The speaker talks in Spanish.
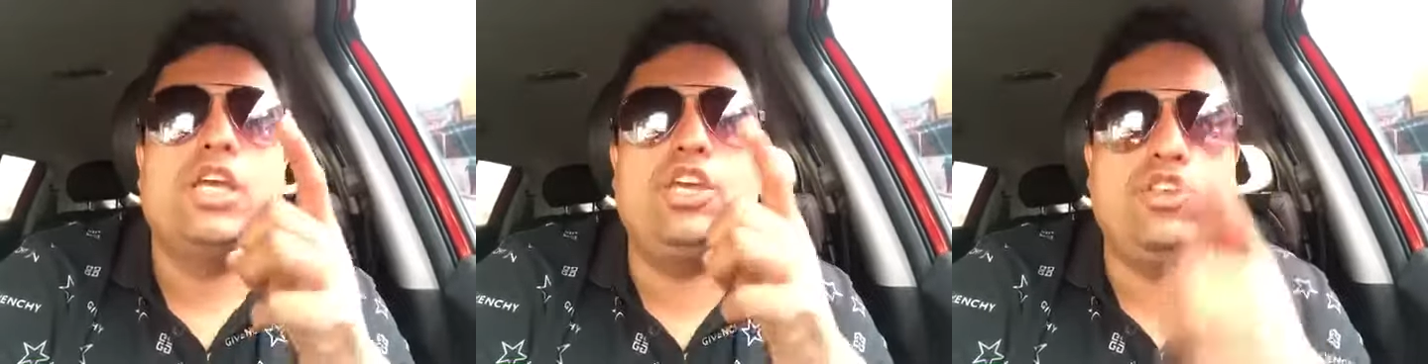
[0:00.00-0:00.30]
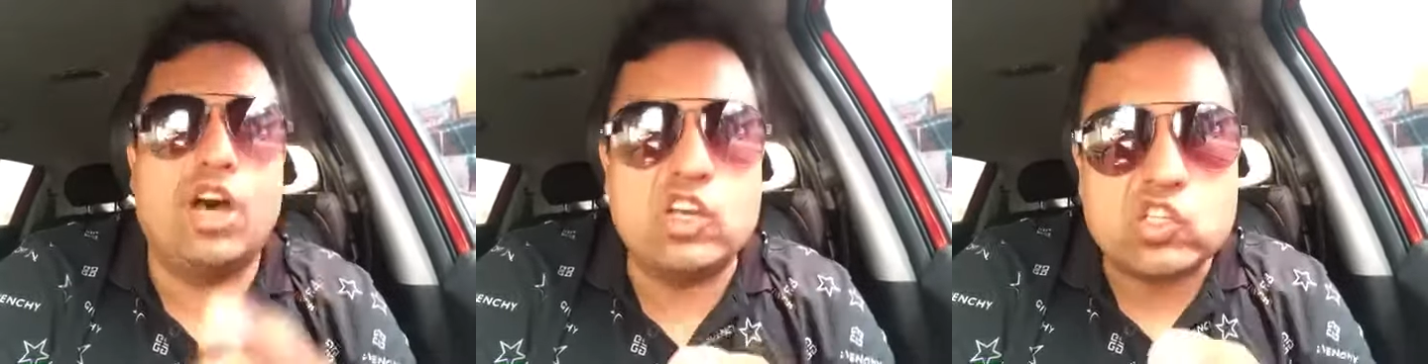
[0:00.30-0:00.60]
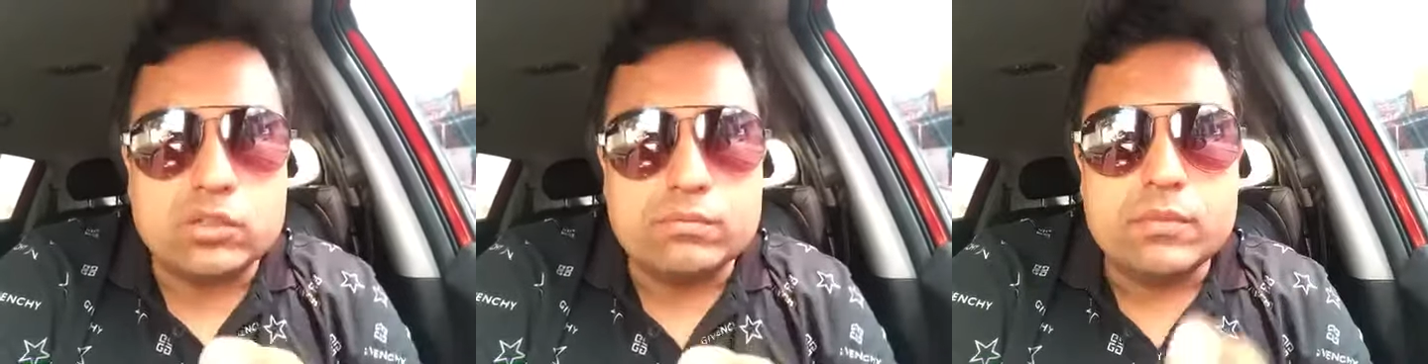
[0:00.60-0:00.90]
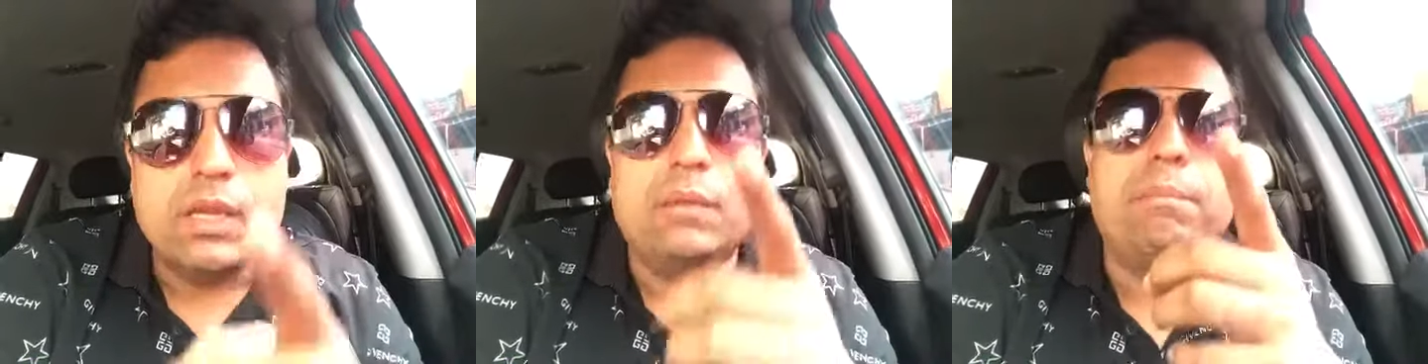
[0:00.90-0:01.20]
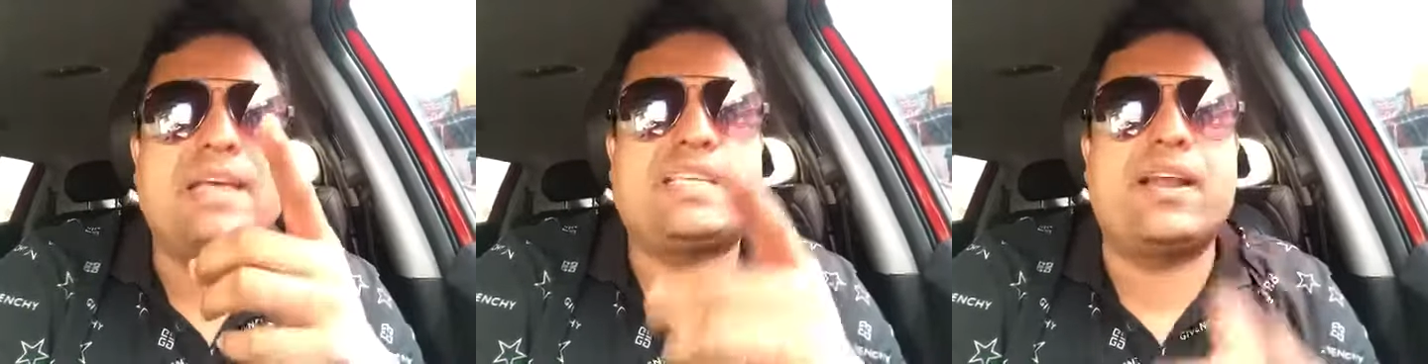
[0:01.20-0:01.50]
Y Dios
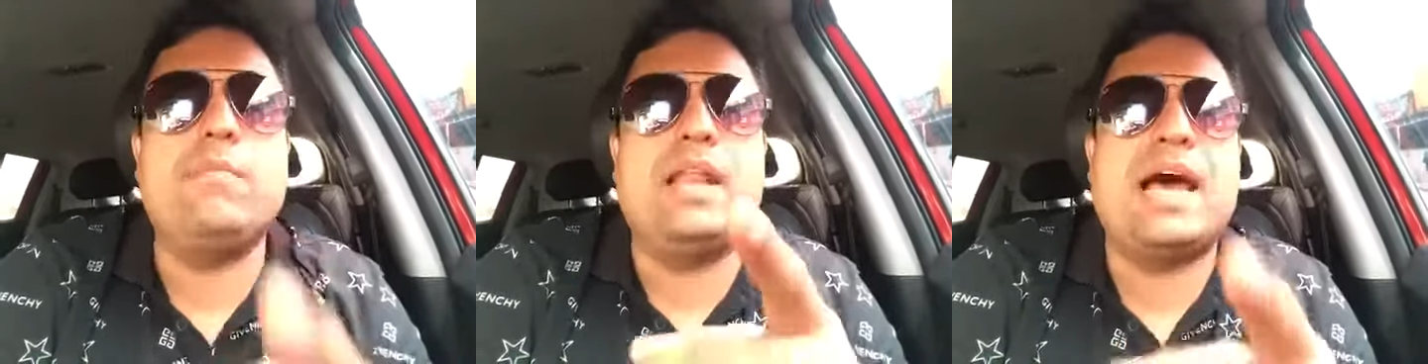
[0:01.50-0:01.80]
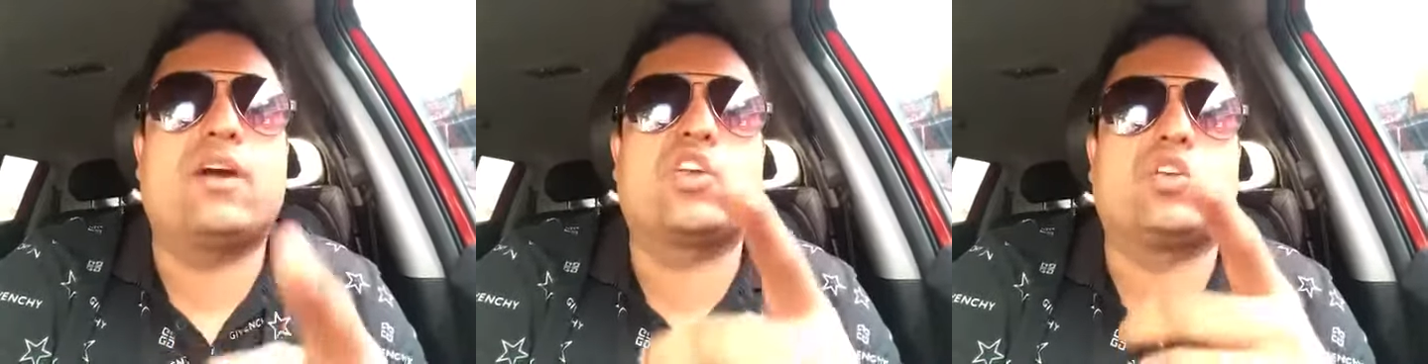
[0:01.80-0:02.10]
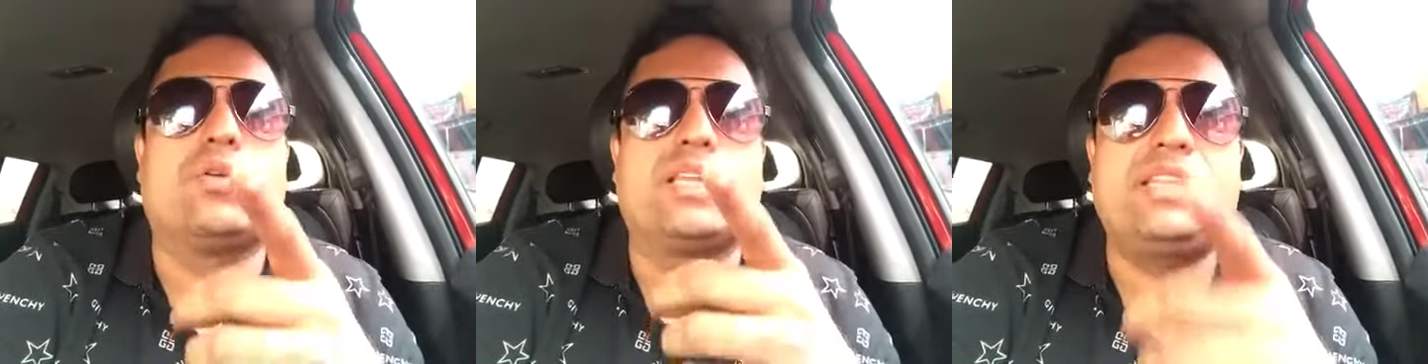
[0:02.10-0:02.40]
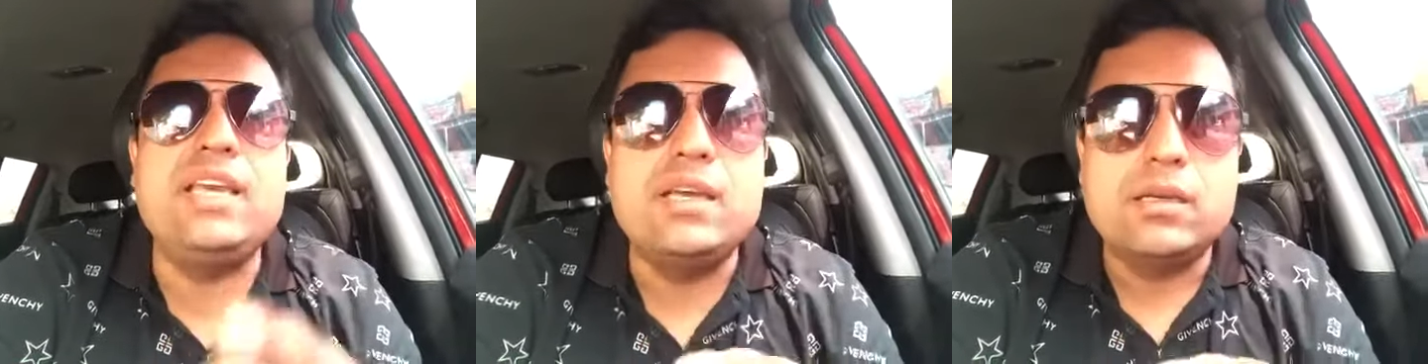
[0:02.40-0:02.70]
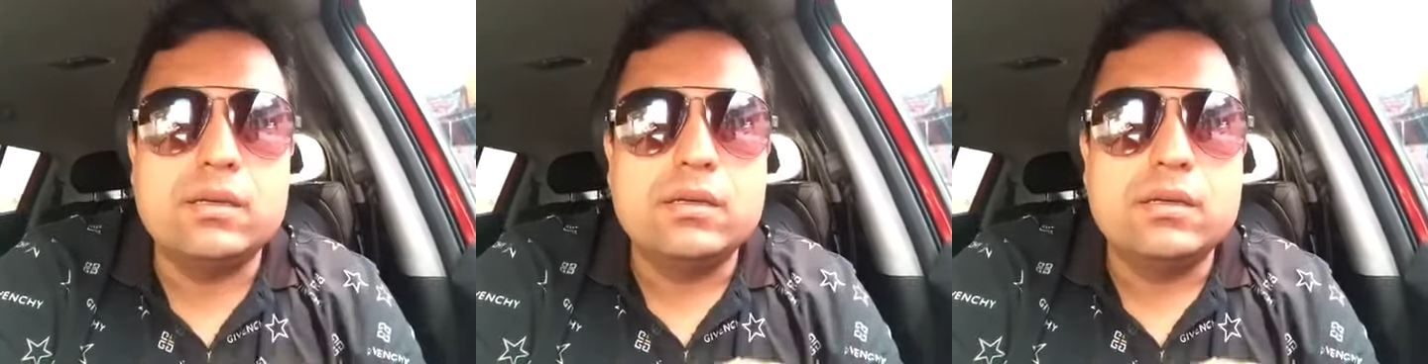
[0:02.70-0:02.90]
va a hacer el milagro sobre ti.